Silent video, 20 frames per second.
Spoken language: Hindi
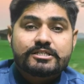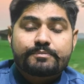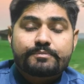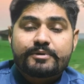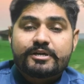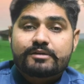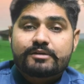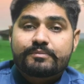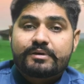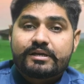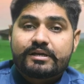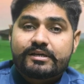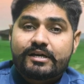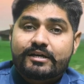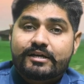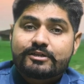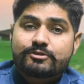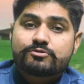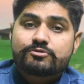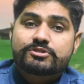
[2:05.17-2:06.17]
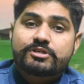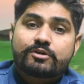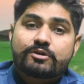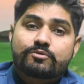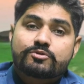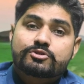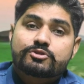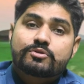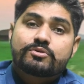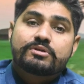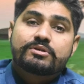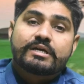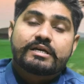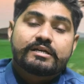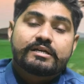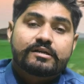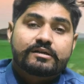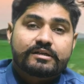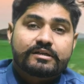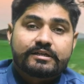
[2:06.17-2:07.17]
की चपेट में नहीं आएगी झुलसा रोग उसको
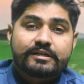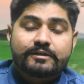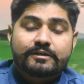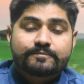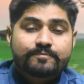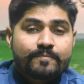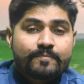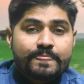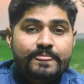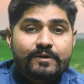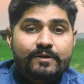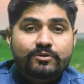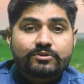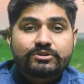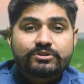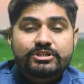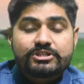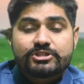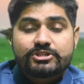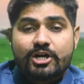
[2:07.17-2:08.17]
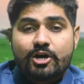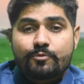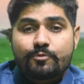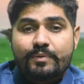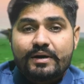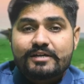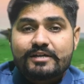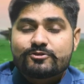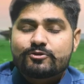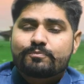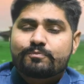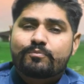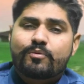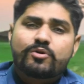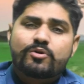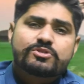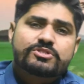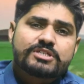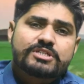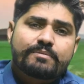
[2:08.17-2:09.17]
नहीं लगेगा और तीसरा उपाय जो
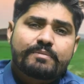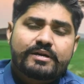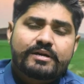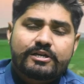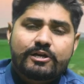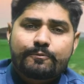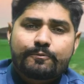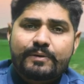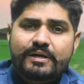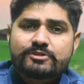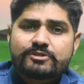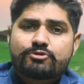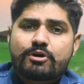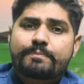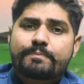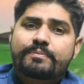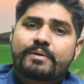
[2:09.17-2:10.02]
बहुत सामान्य उपाय जो